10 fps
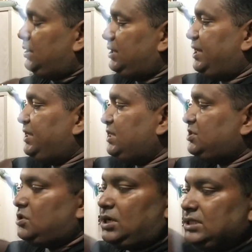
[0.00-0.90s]
রেডি
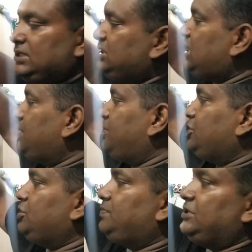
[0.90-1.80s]
স্টক আছে চার
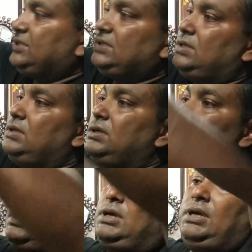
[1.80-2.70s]
পাঁচশো পিস
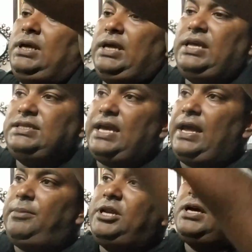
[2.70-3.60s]
এই যে
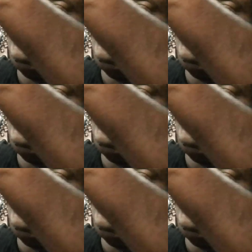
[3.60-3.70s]
আমেরিকান